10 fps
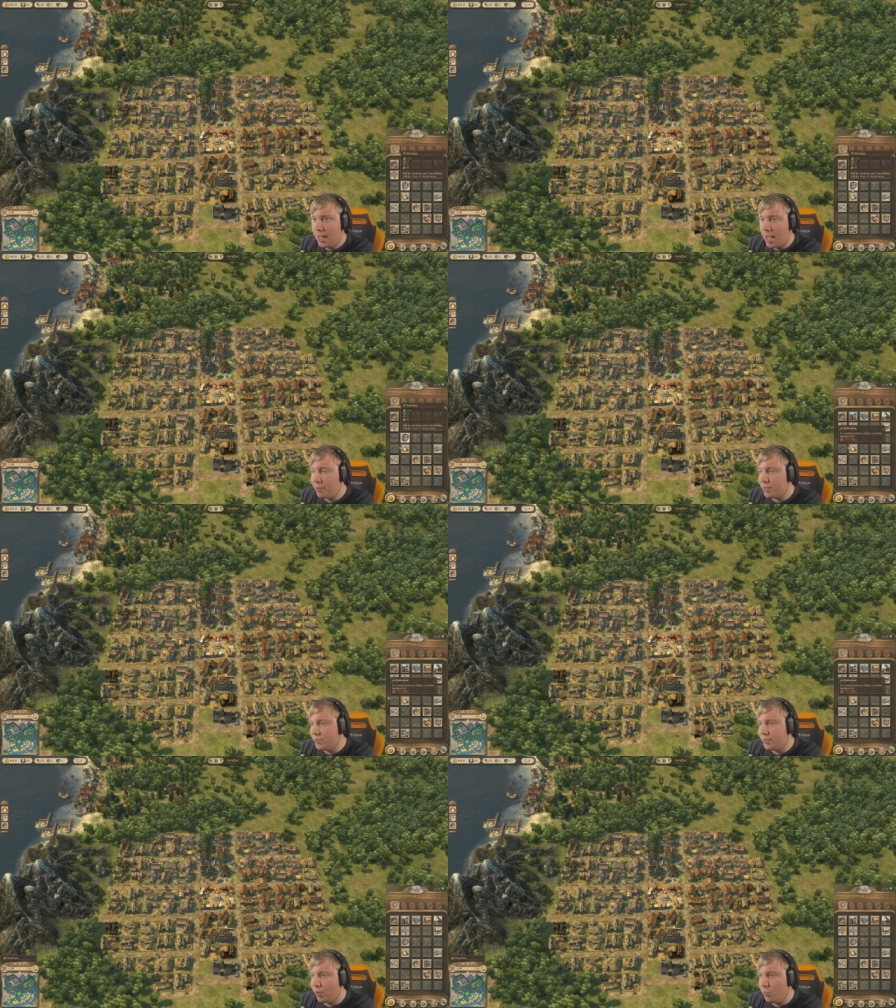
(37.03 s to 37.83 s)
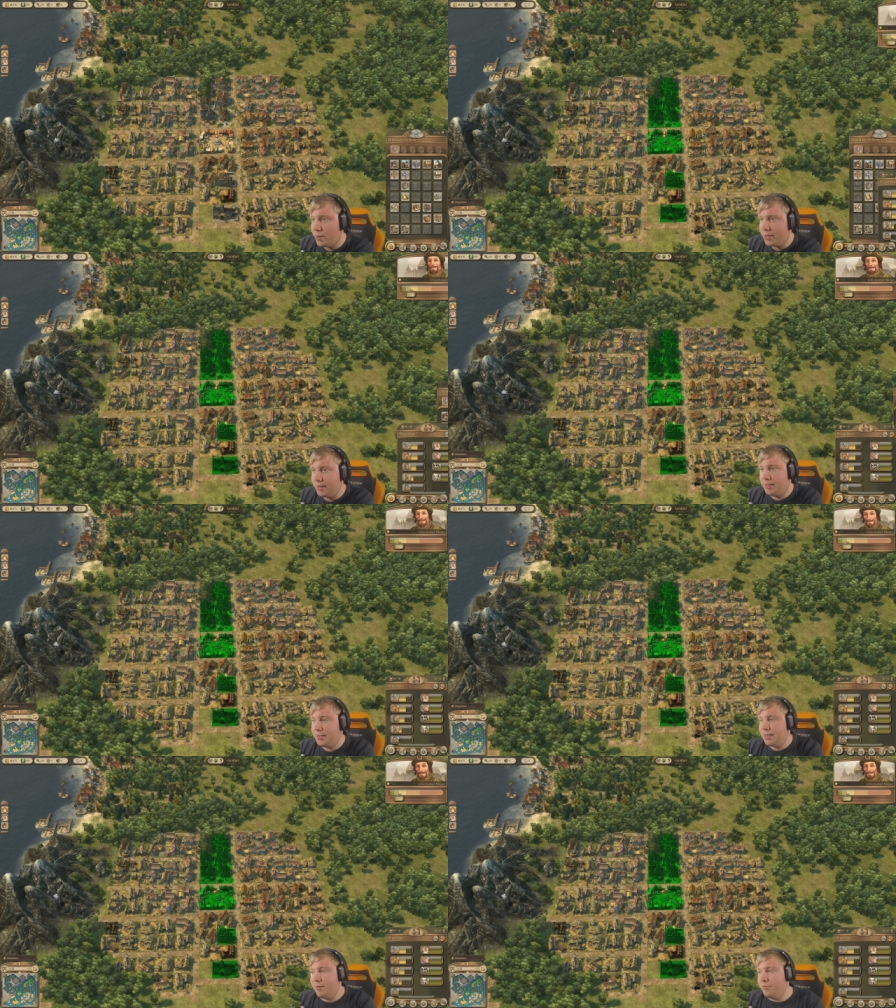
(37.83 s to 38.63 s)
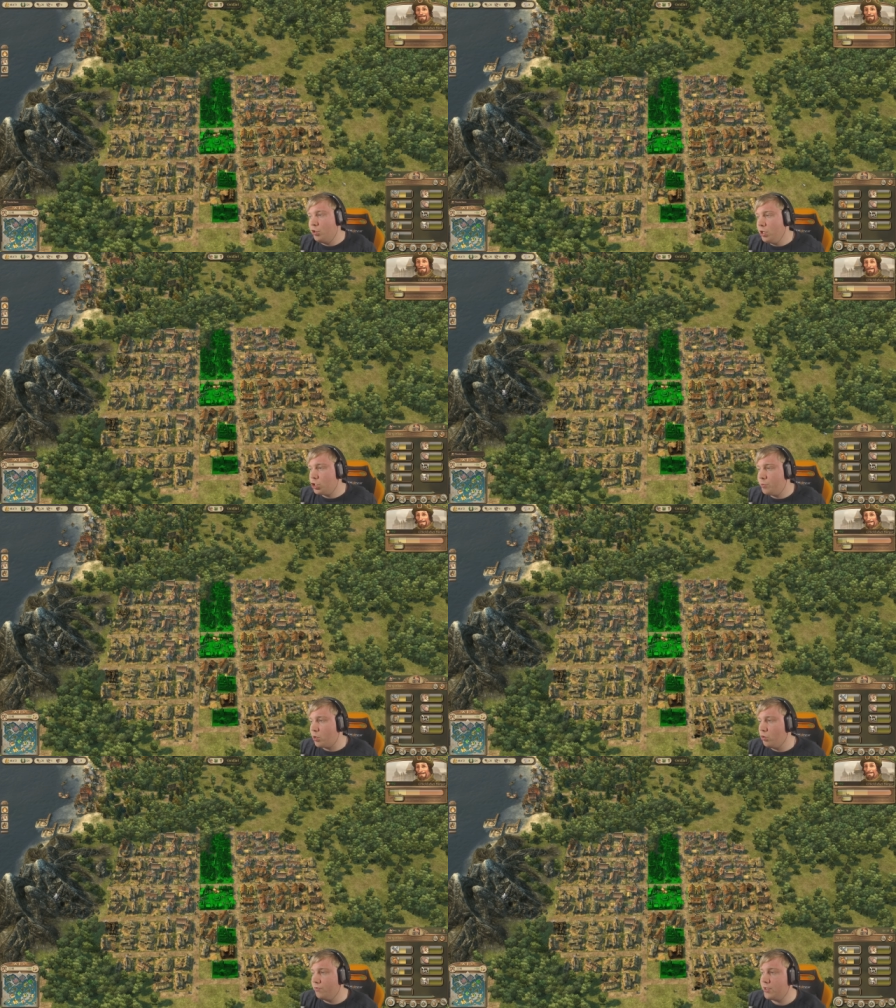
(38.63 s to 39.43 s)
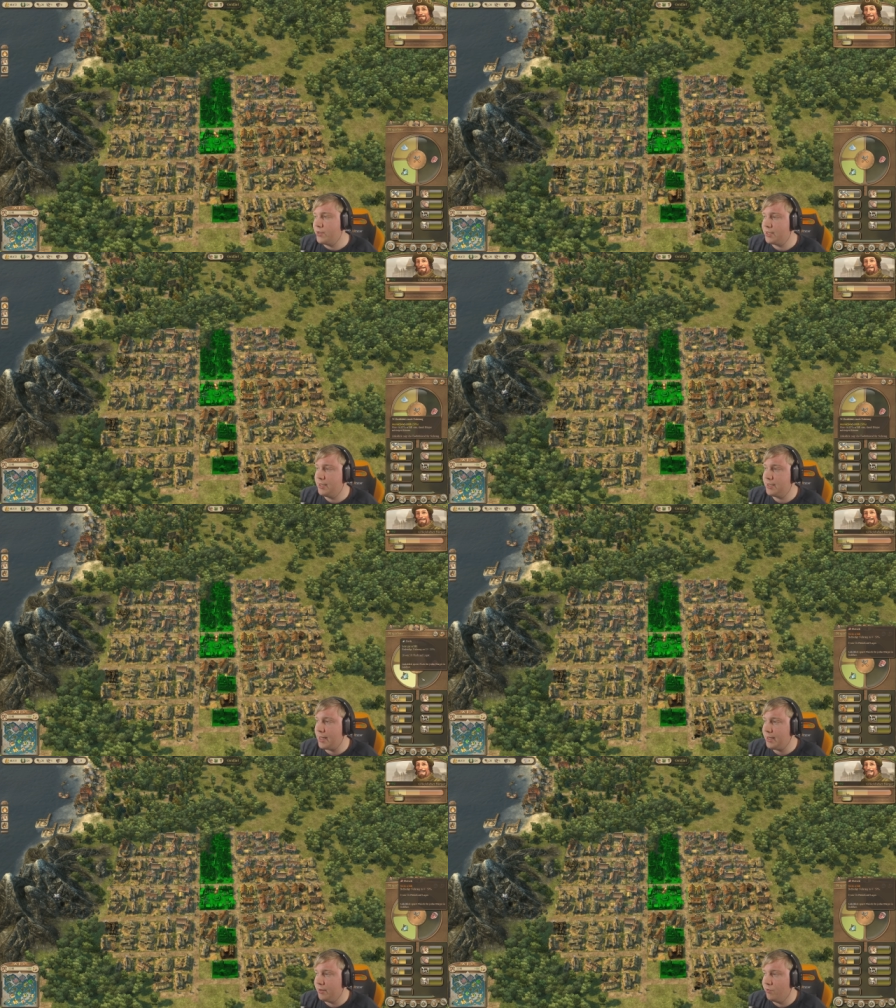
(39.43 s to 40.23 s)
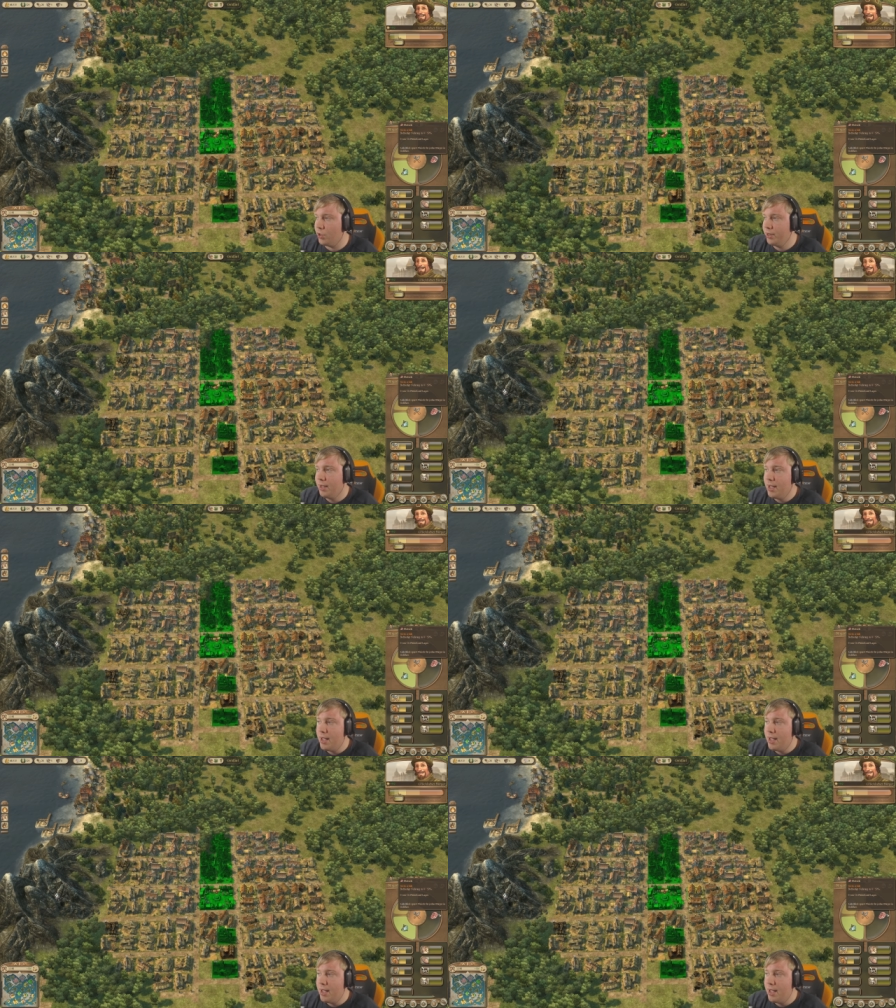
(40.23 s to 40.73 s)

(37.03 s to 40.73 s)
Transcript: Aber das wird sich auch bald erledigt haben. Wir können ja schon mal gucken, was wir als nächstes angehen wollen.